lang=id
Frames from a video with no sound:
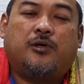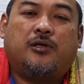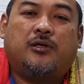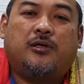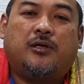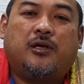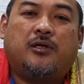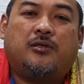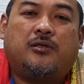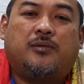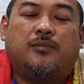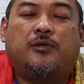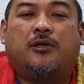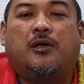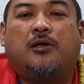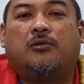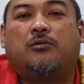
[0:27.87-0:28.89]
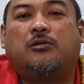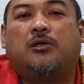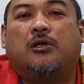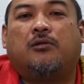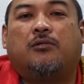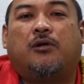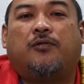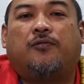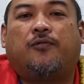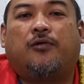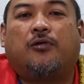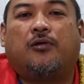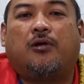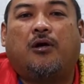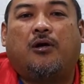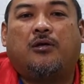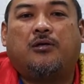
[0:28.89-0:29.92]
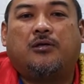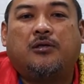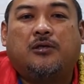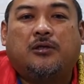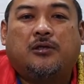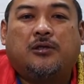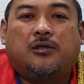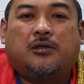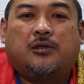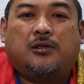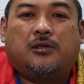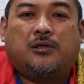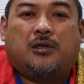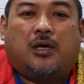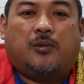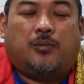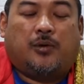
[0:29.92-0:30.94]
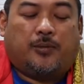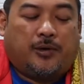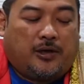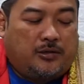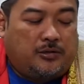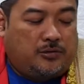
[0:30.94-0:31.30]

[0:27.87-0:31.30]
bayinati minal huda wal furqan Amma